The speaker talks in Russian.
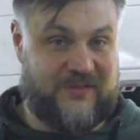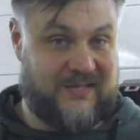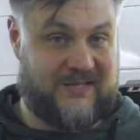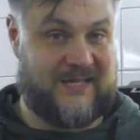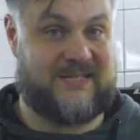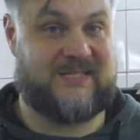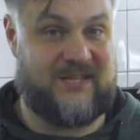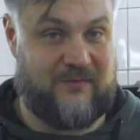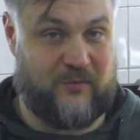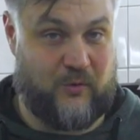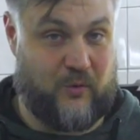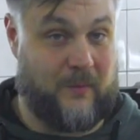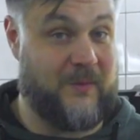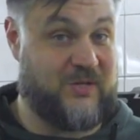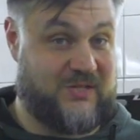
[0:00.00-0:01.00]
в
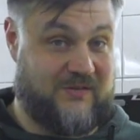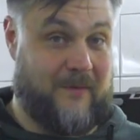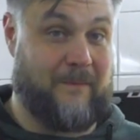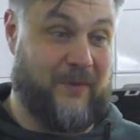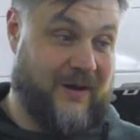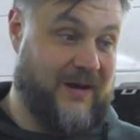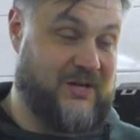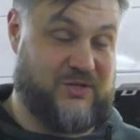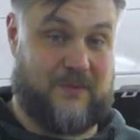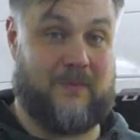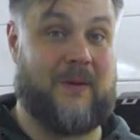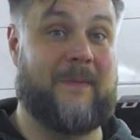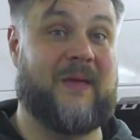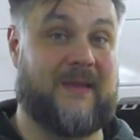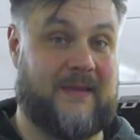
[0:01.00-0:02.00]
детективную. Мы сейчас вам
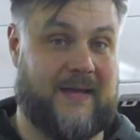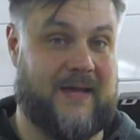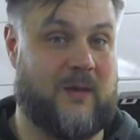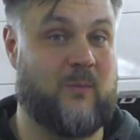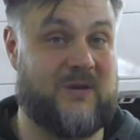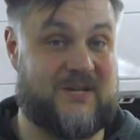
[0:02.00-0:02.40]
покажем моменты, как